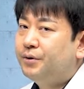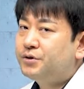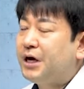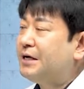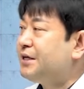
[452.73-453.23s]

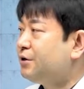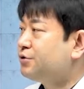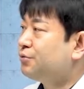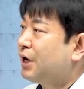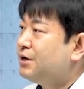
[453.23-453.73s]
상위사
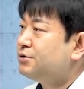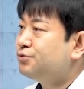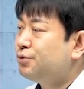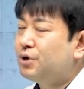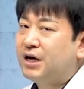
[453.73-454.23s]
기준으로
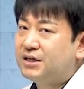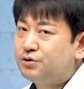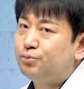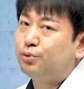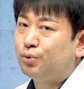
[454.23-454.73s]
갈수록
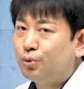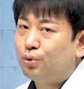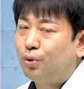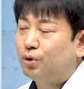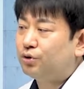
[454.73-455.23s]
가산점도
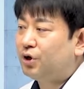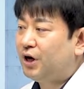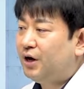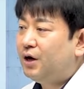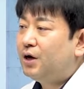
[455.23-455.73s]
높고
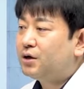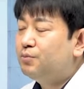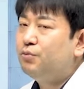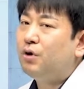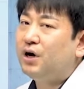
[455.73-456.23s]
어떻게
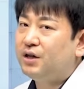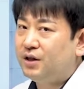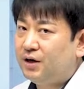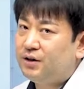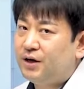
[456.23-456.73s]
근무하게
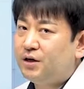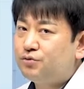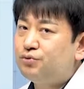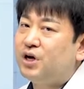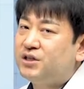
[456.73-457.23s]
될 때
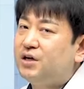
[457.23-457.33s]
수당,